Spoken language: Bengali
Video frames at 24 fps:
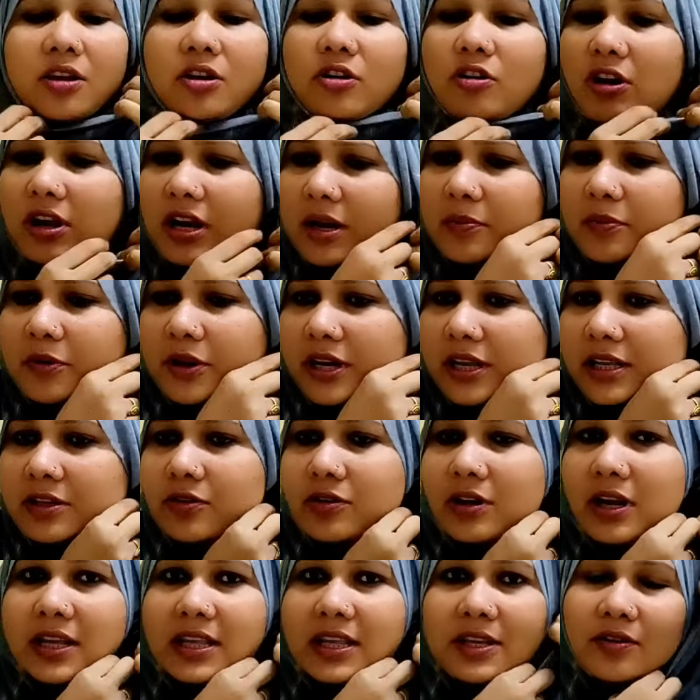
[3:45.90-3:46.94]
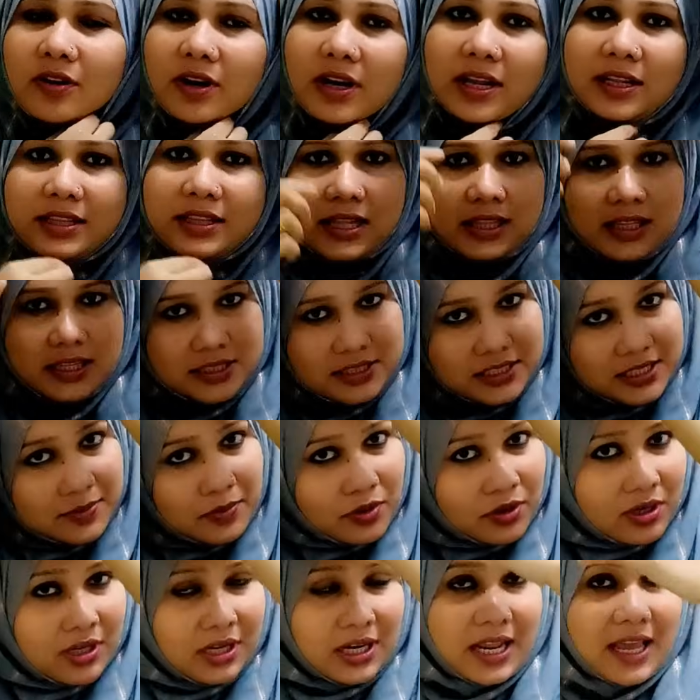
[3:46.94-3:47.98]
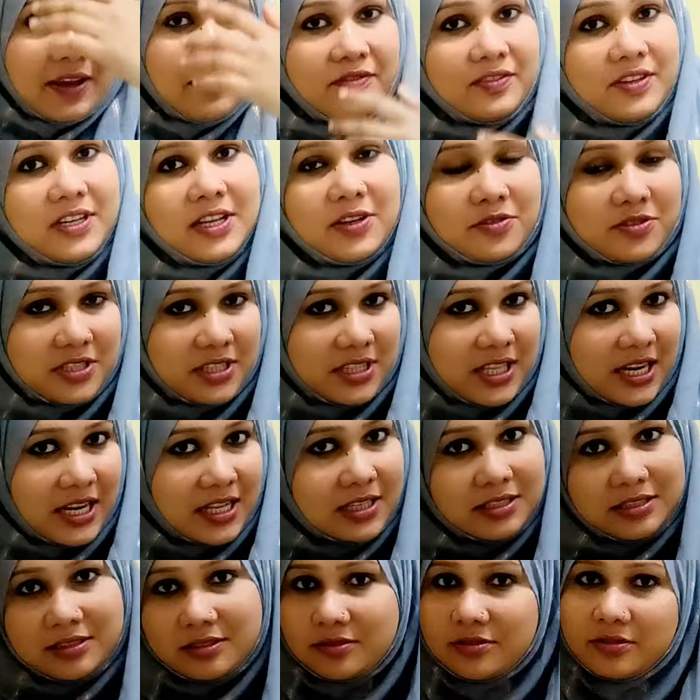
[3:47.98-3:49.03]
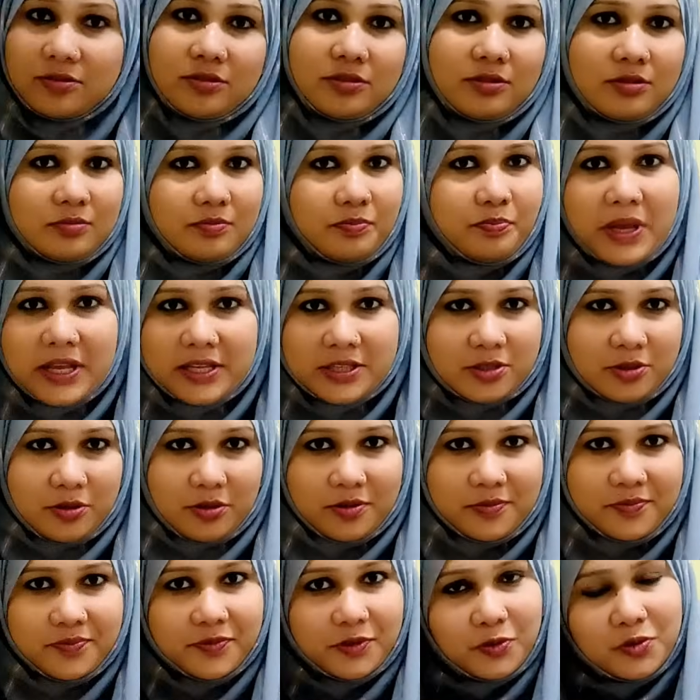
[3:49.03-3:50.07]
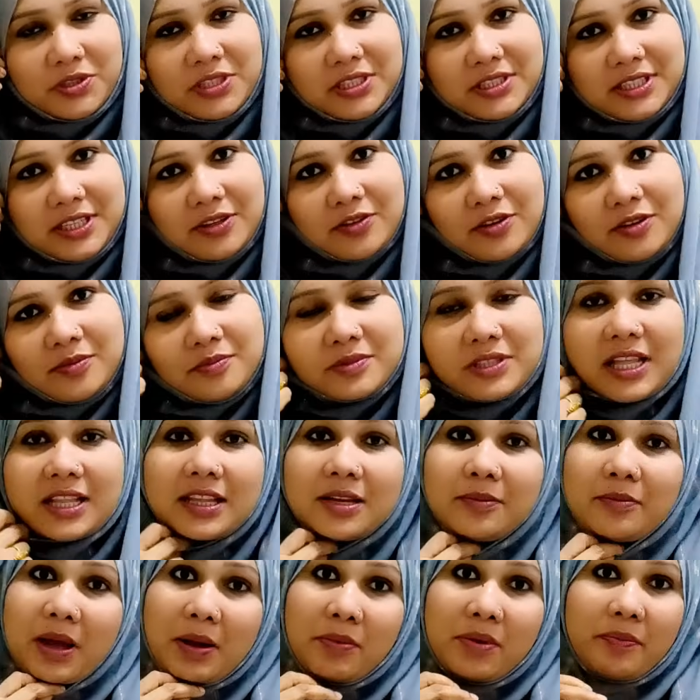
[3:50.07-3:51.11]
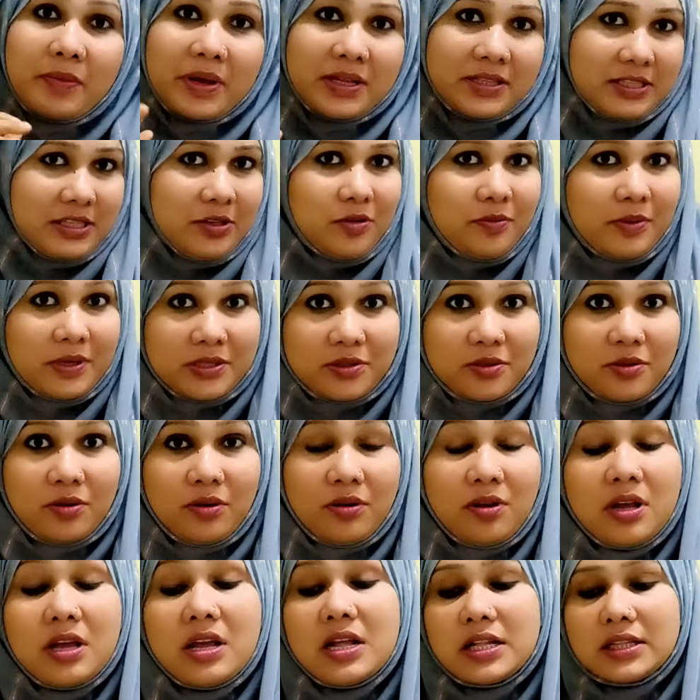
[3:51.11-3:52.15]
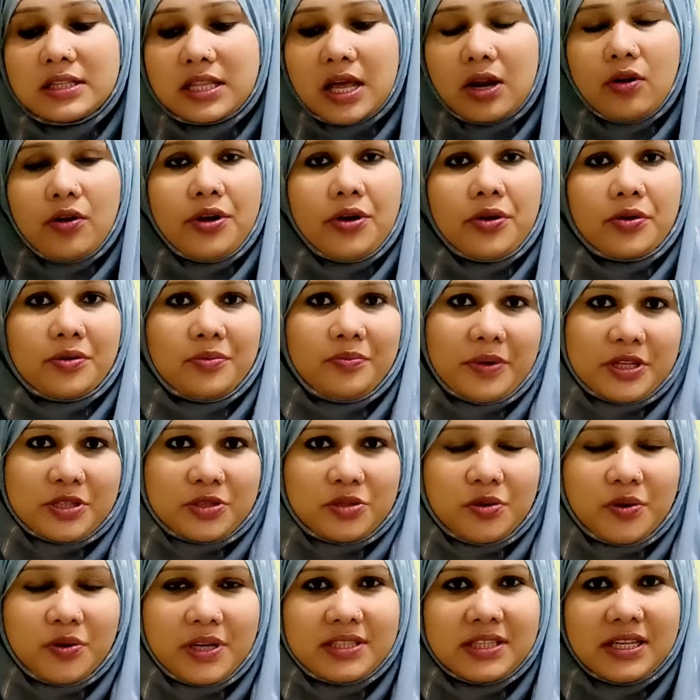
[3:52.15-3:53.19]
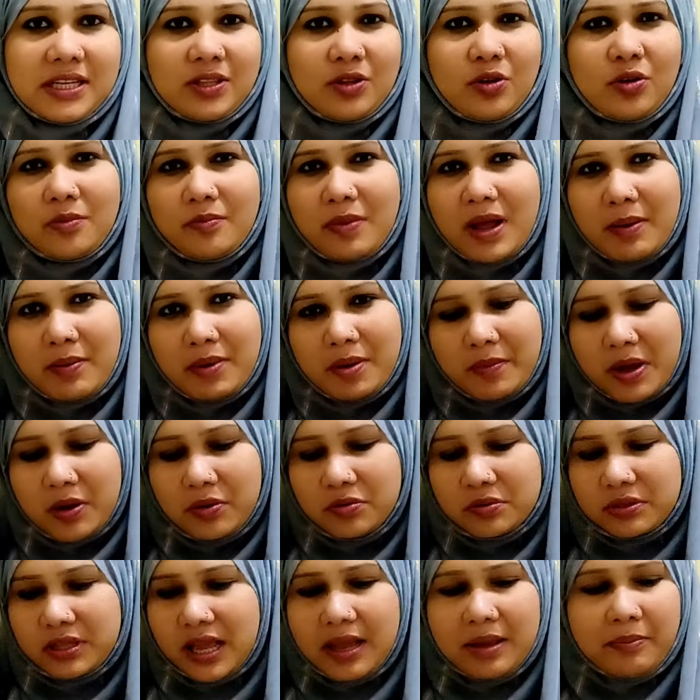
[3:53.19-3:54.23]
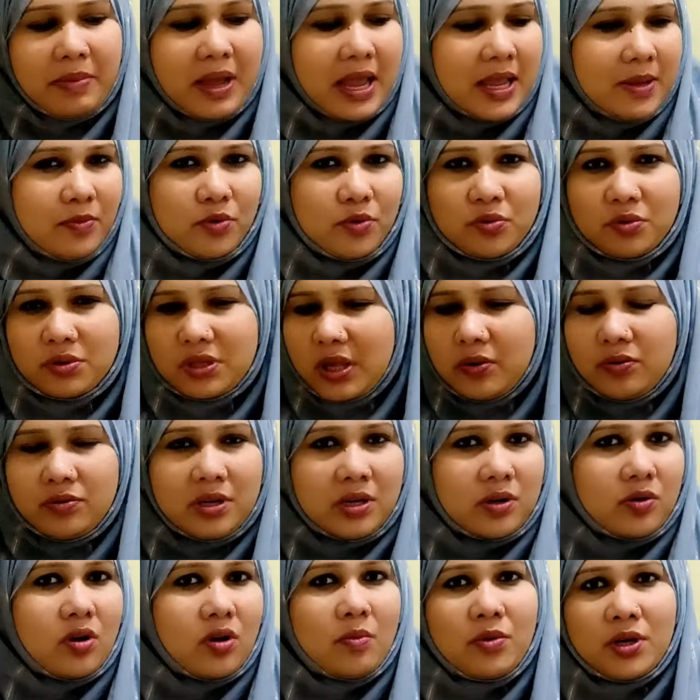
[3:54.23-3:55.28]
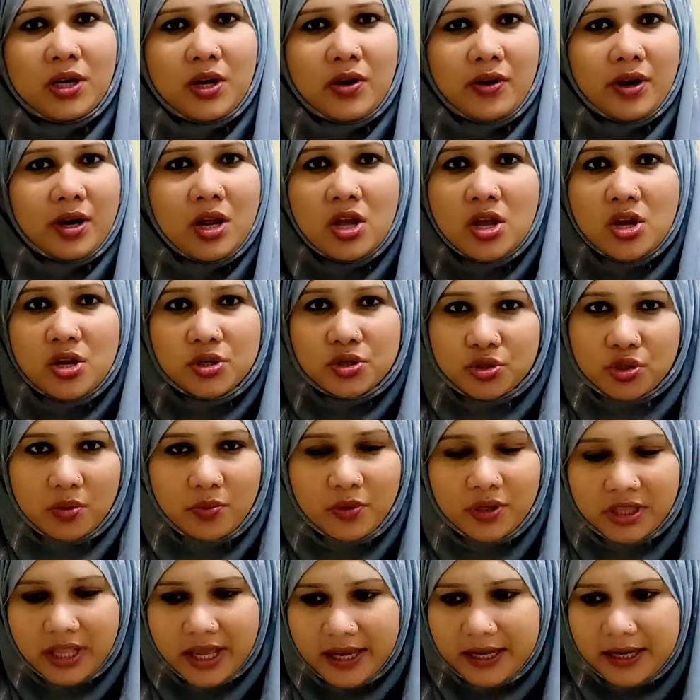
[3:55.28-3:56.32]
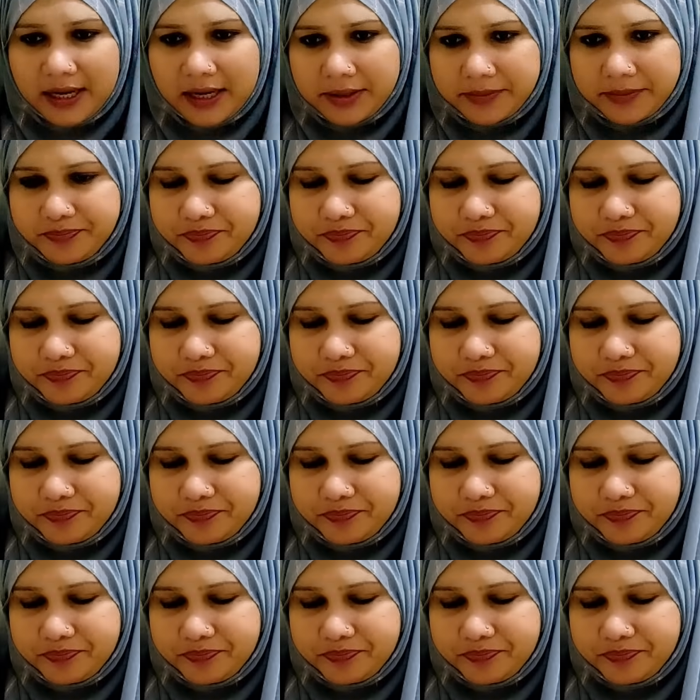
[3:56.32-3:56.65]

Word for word: করার পরে ওরা কি করে তাদের জীবন লাইফ নিয়ে হচ্ছে তারা ব্যস্ত ওই যে যেরকম তাদের বাবা মা ছিল ব্যস্ত তারাও এরকম ব্যস্ত হয়ে যায় তখন বাবা মা কোথায় বাইগন কোথায় ওগুলোর খবর নেওয়ার সময় থাকে না